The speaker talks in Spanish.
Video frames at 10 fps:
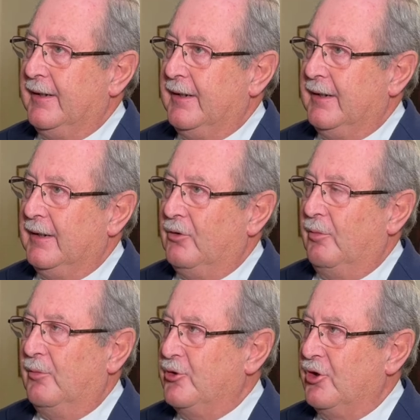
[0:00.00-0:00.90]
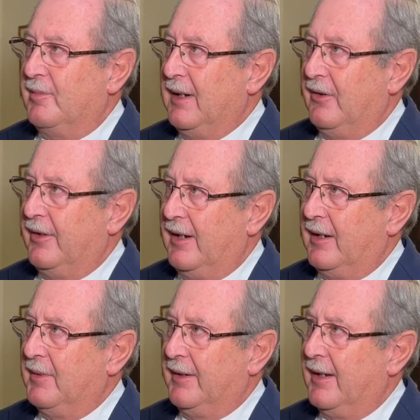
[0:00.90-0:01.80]
y con muchos hermanos de la
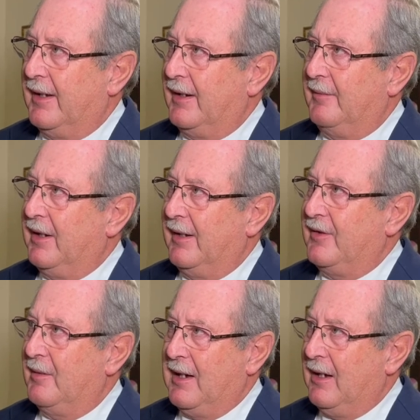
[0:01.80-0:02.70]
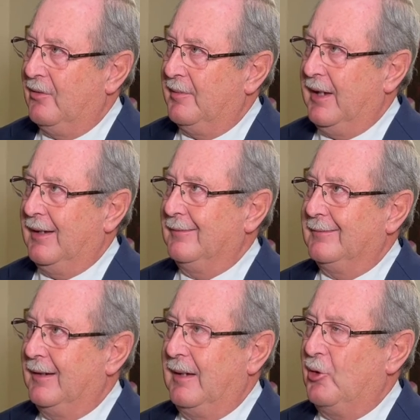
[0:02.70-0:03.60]
hermandad que me han llamado, me
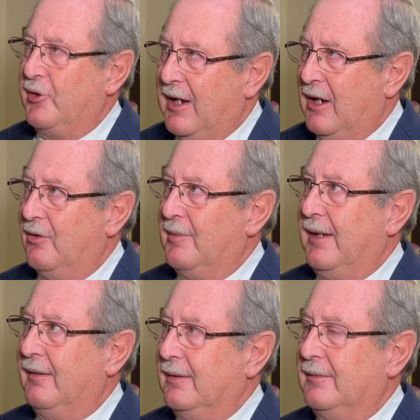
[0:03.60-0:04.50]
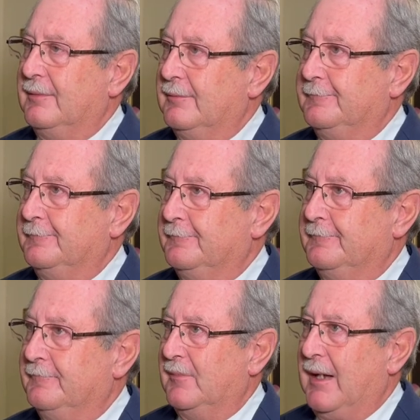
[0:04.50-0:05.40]
han apoyado, me han
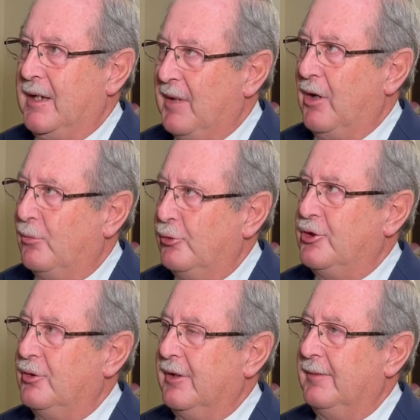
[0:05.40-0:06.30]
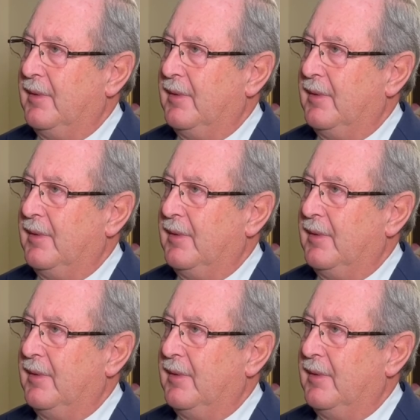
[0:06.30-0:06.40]
animado mucho, ¿eh?